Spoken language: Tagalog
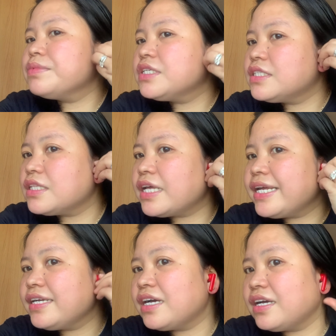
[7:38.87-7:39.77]
siya sa
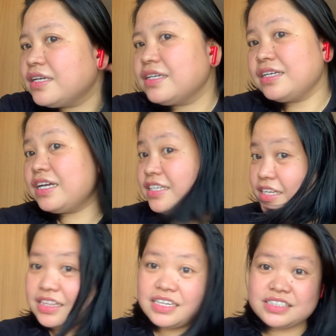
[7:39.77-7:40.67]
tainga,
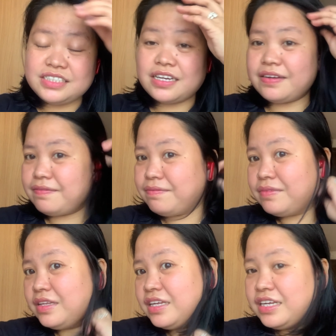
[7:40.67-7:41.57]
ganyan lang siya
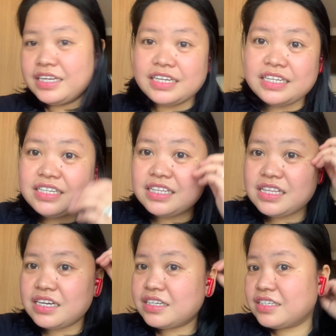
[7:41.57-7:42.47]
ganyan
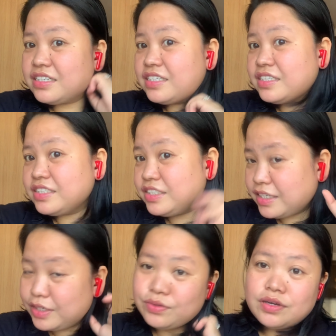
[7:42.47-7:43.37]
lang
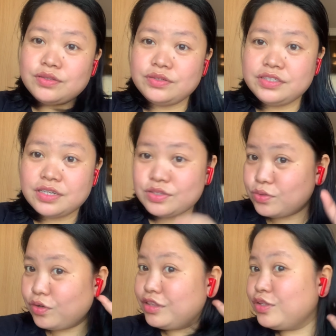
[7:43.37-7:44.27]
siya yung ano niya.
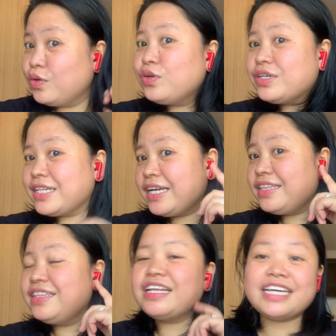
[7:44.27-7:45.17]
So although
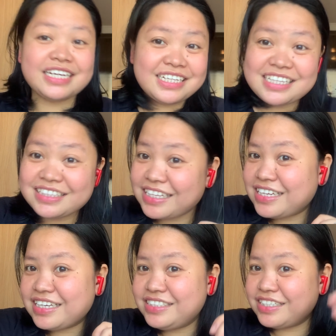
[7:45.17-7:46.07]
red nakikita
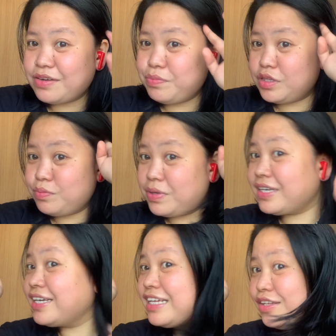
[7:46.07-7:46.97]
talaga siya pero pag
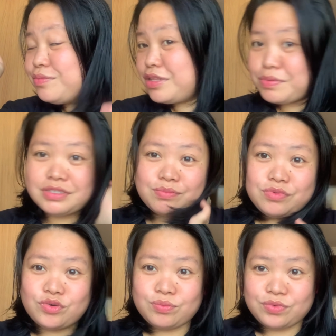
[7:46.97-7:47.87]
igalan mo naman sa
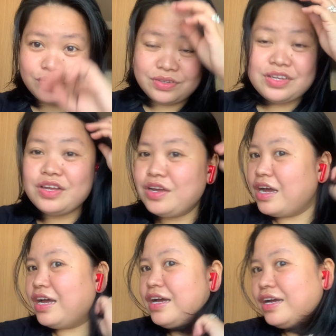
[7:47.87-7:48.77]
buhok mo
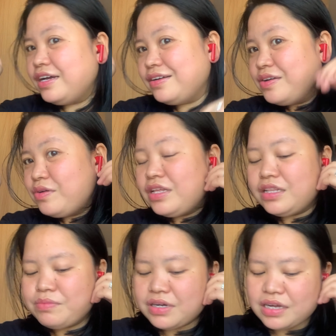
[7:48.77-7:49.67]
uh, wala
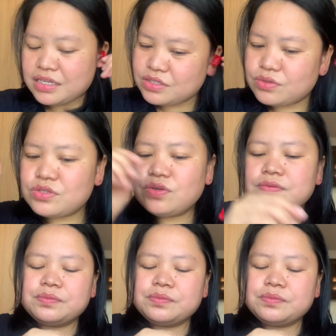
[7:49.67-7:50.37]
namang kaso. So